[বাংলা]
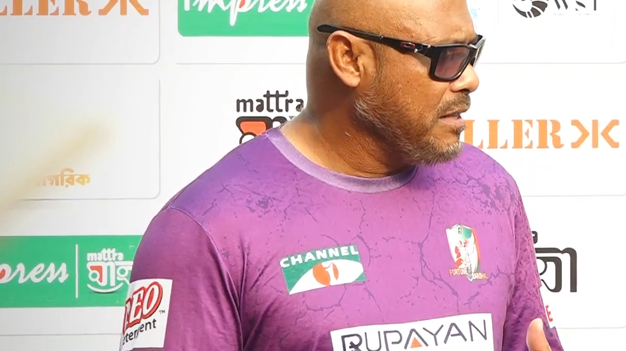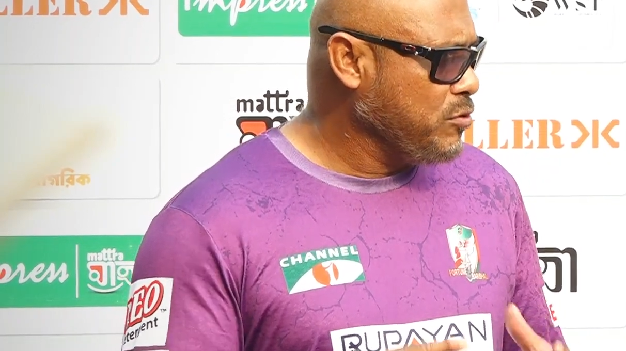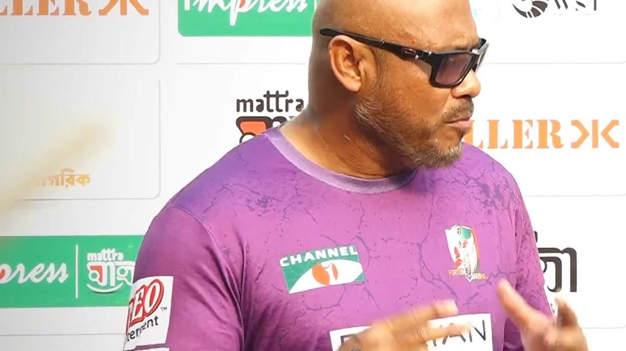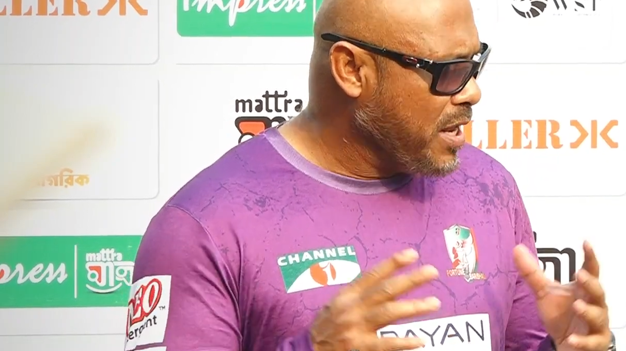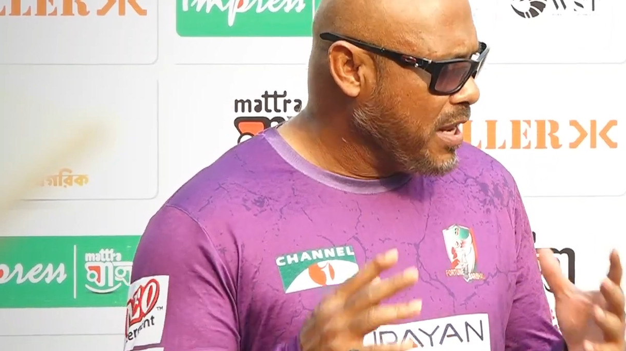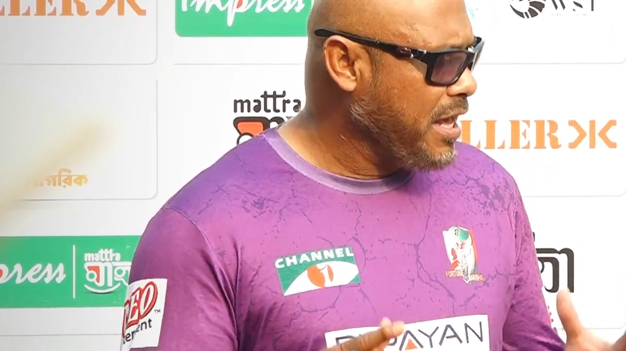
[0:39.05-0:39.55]

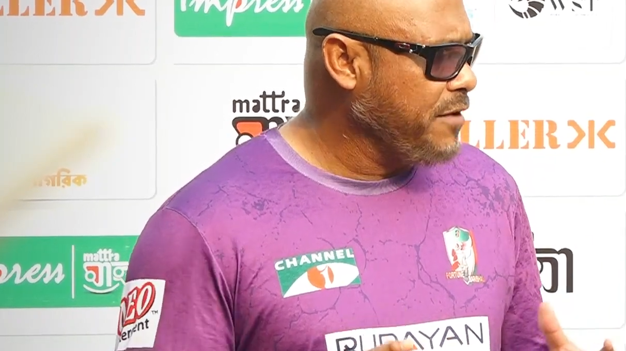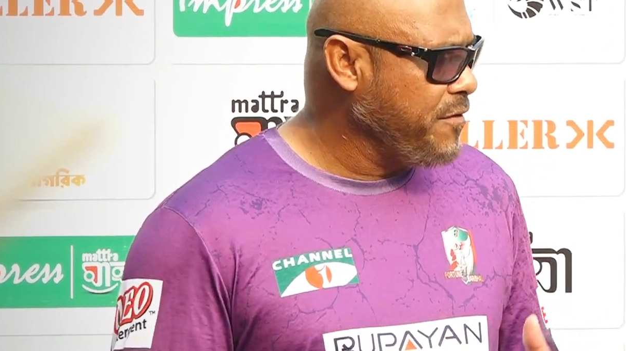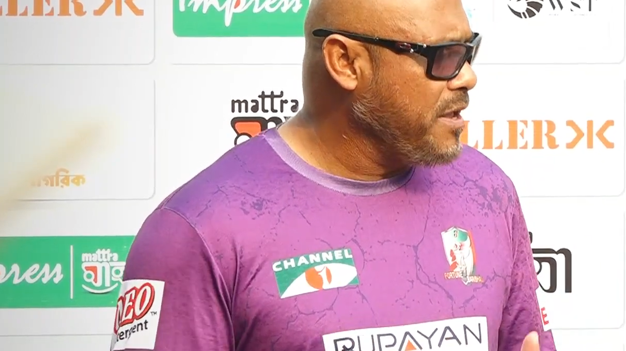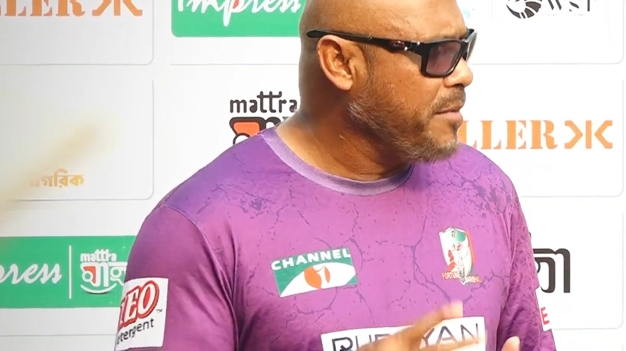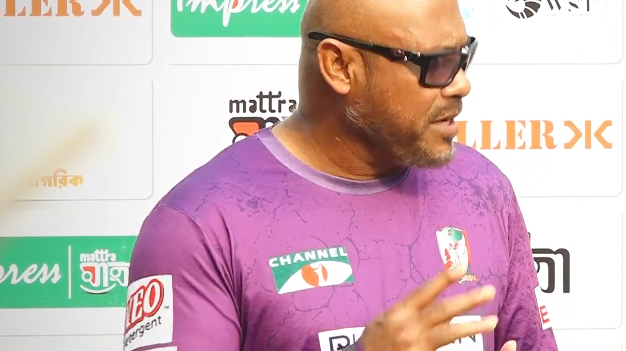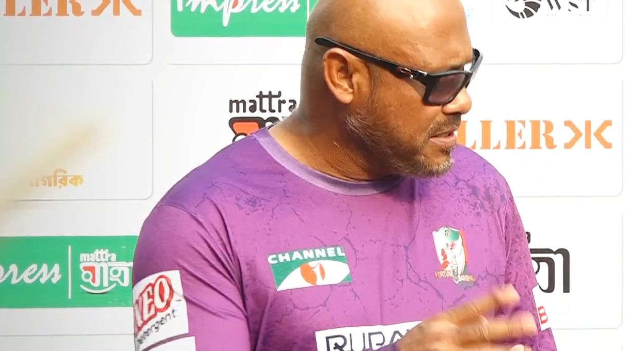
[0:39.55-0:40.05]
তোমার লাইফে
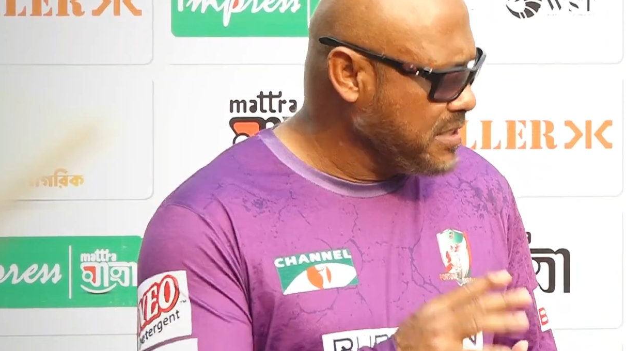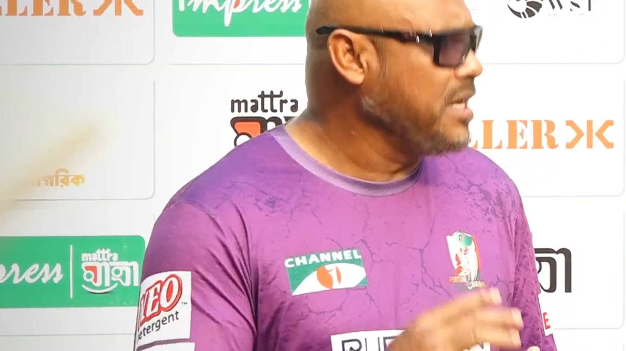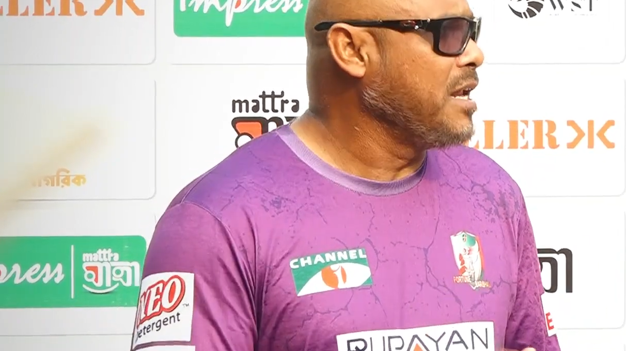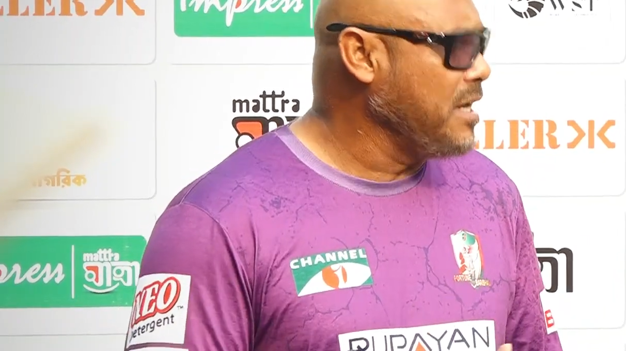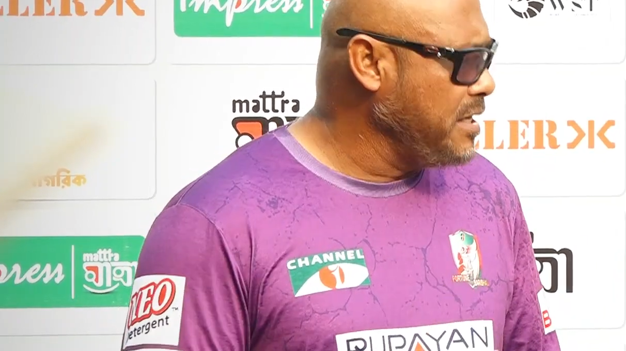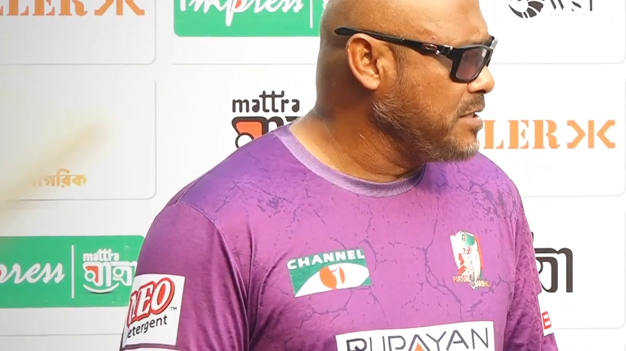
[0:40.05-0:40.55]
আমার কাছে
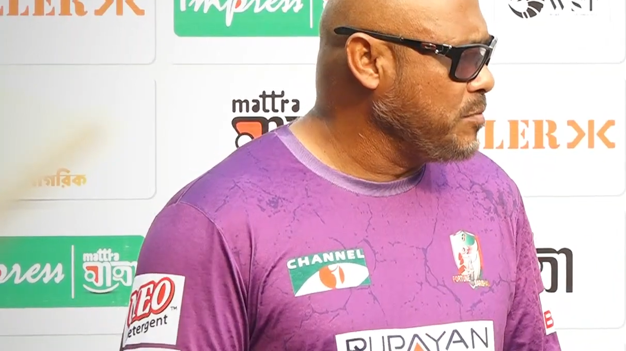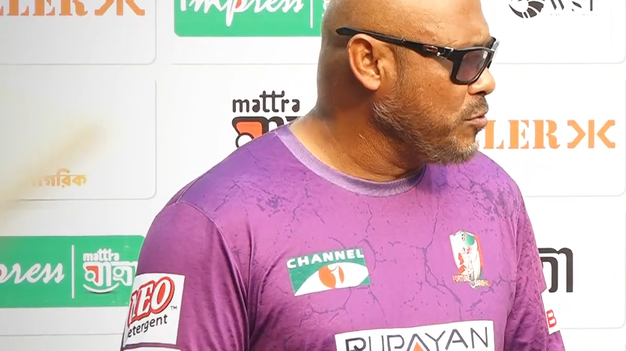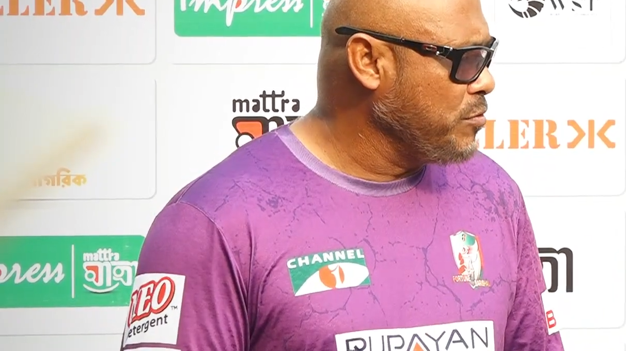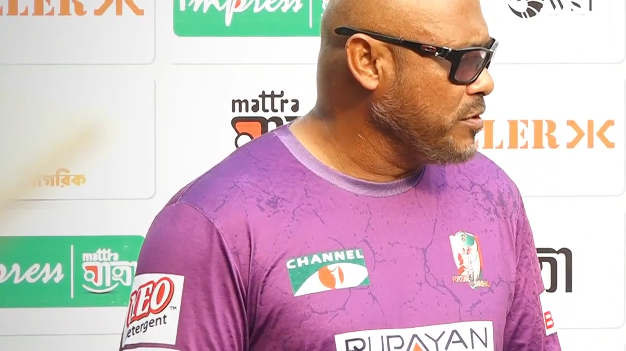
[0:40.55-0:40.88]
সেরা ইনিংস মনে